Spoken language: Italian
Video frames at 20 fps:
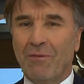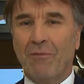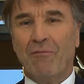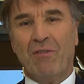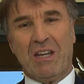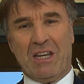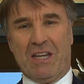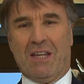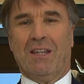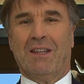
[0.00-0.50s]

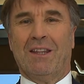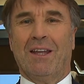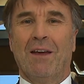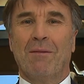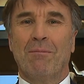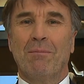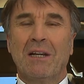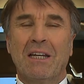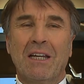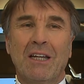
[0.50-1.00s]
venite,
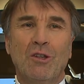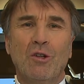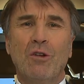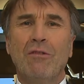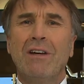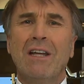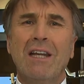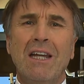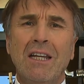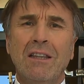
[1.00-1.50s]
perché
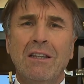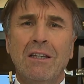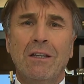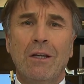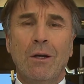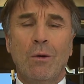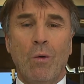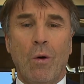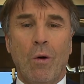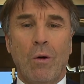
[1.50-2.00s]
troverete
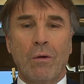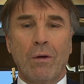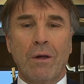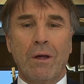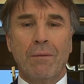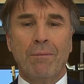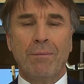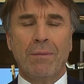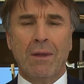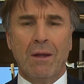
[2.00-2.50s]
dei
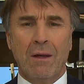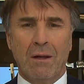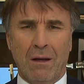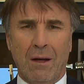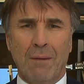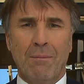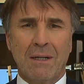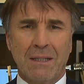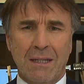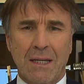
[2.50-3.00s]
luoghi
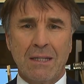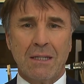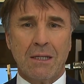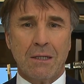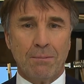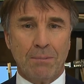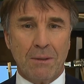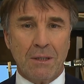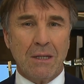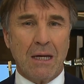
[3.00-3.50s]
abbastanza
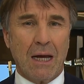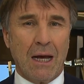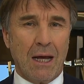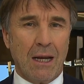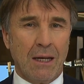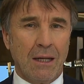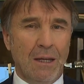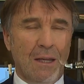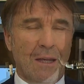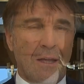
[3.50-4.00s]

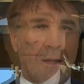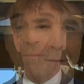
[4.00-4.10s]
speciali.